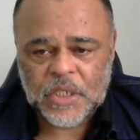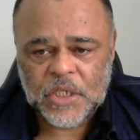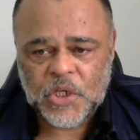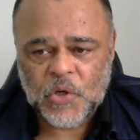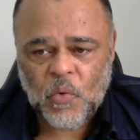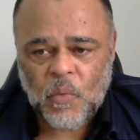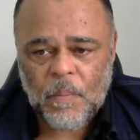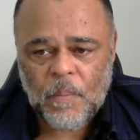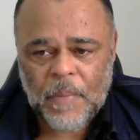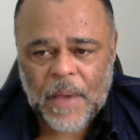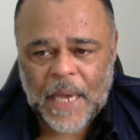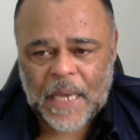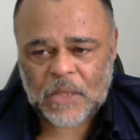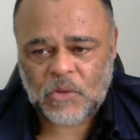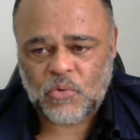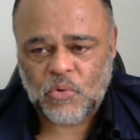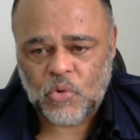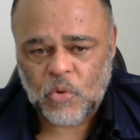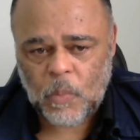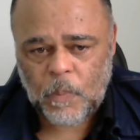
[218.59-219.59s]
de um
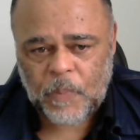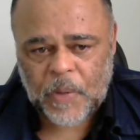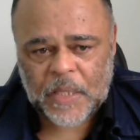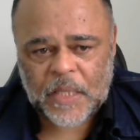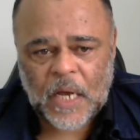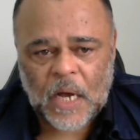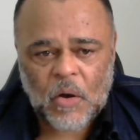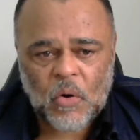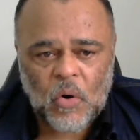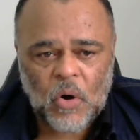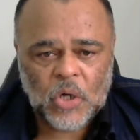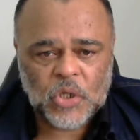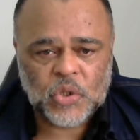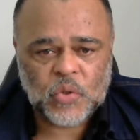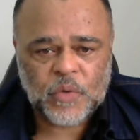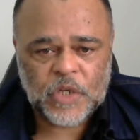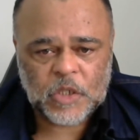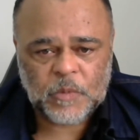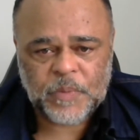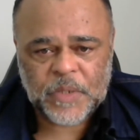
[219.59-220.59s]
método
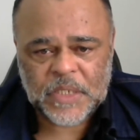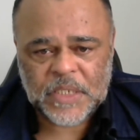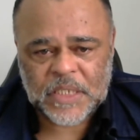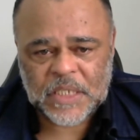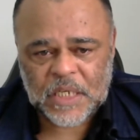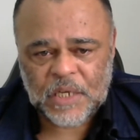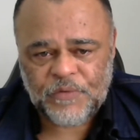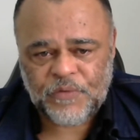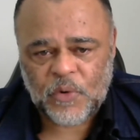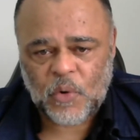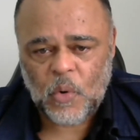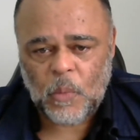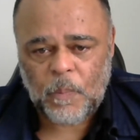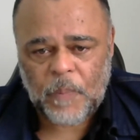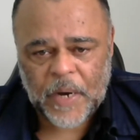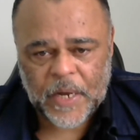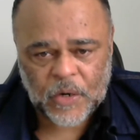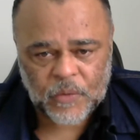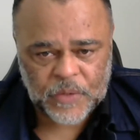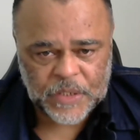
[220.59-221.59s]
pedagógico específico
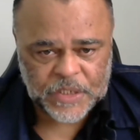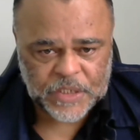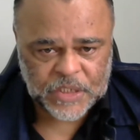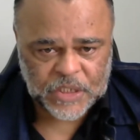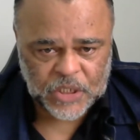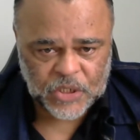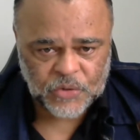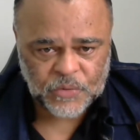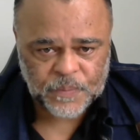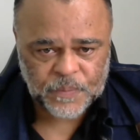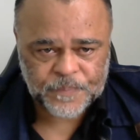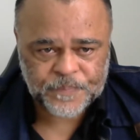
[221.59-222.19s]
para o ensino.